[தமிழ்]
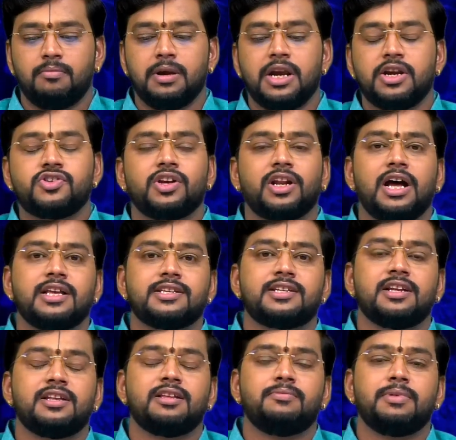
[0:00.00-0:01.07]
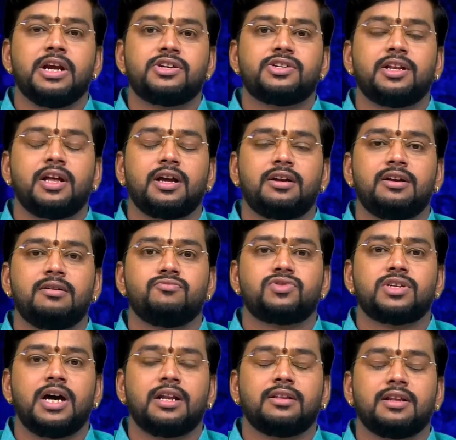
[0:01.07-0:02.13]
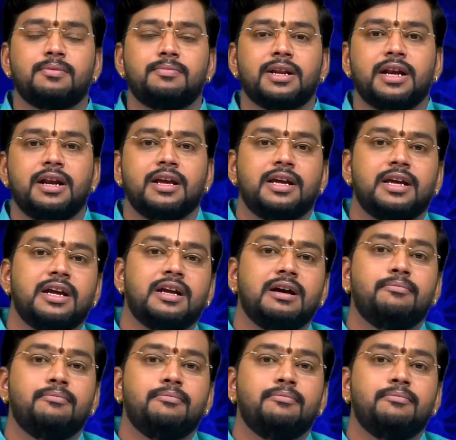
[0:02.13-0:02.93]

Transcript: மேஷ ராசி அல்லது மேஷ லக்னம் சார்ந்த நபர்களுக்கு